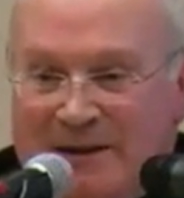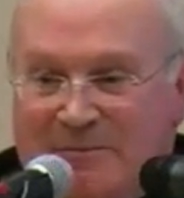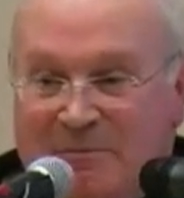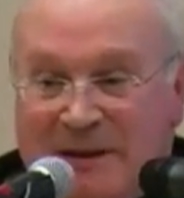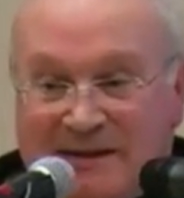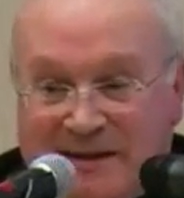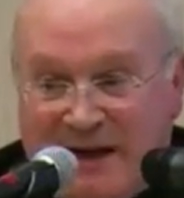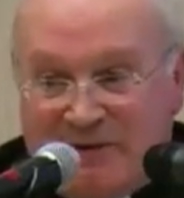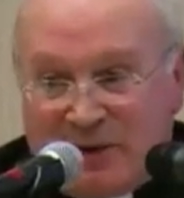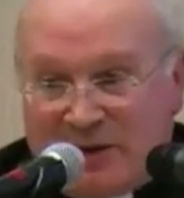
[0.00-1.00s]

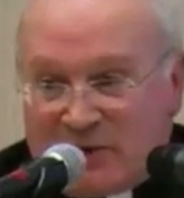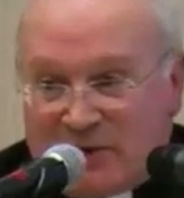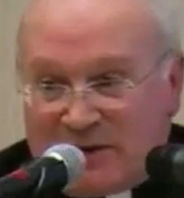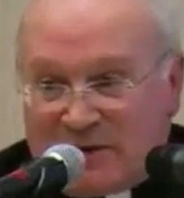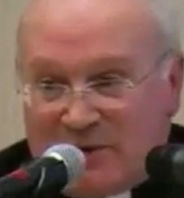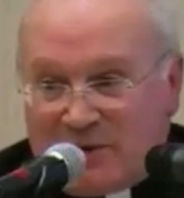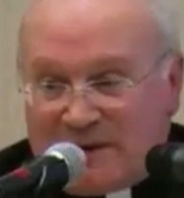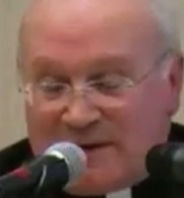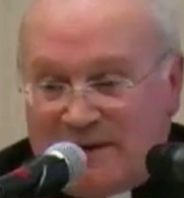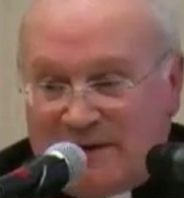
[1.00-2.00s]
Pensavo nei giorni
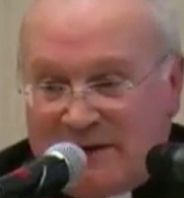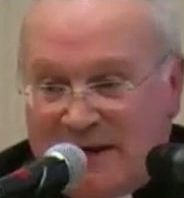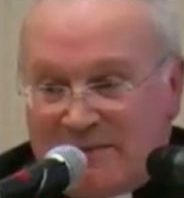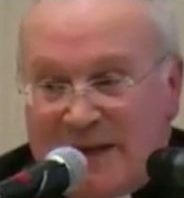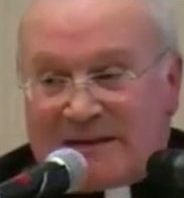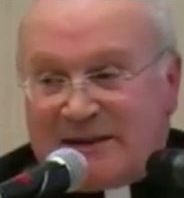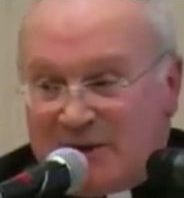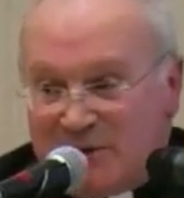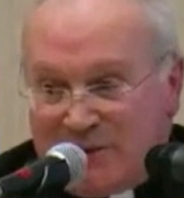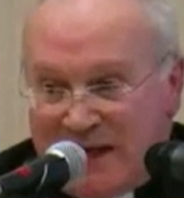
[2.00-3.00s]
scorsi ai martiri
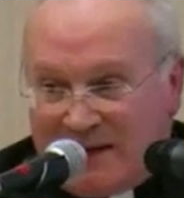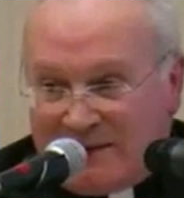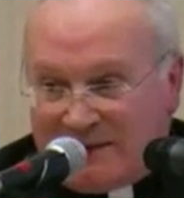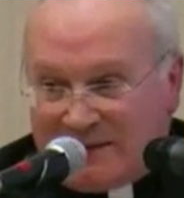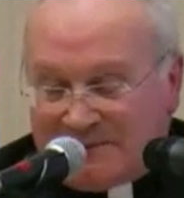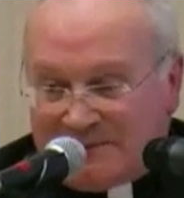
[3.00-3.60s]
di Uganda,